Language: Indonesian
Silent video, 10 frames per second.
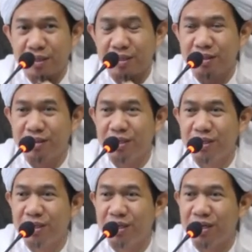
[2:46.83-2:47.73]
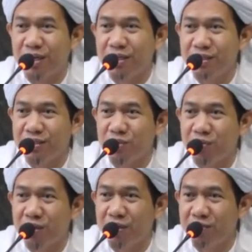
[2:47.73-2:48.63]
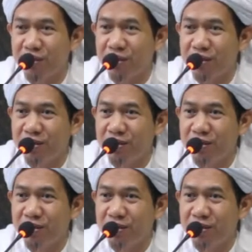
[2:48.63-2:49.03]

Kita zikir keras kan supaya apa?